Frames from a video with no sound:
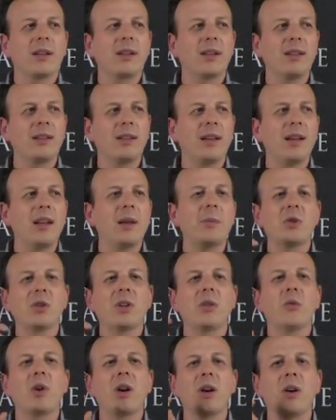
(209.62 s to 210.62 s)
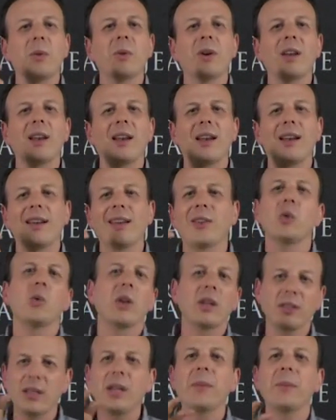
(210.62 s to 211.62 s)
queríamos que fuera como que la
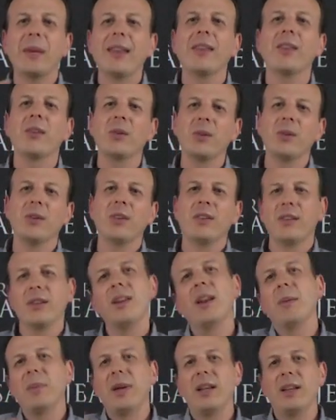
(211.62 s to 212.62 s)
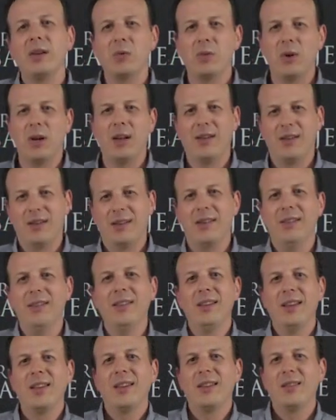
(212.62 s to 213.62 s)
criatura está viendo la película,
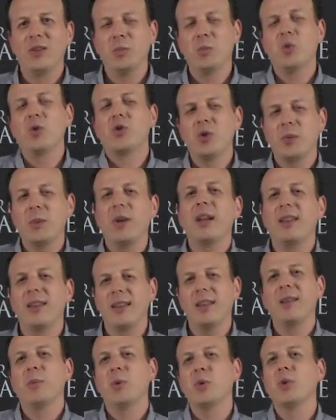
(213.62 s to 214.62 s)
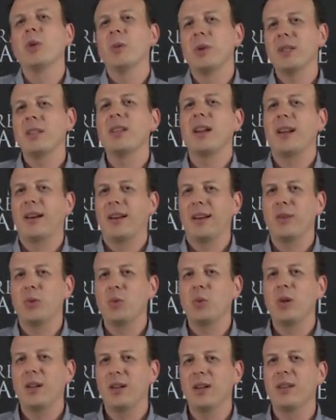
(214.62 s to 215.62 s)
¿no? Entonces mucho viene del punto de vista de la
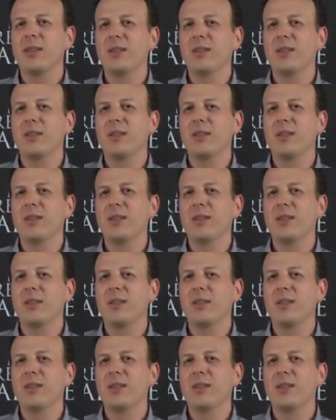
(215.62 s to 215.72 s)
criatura.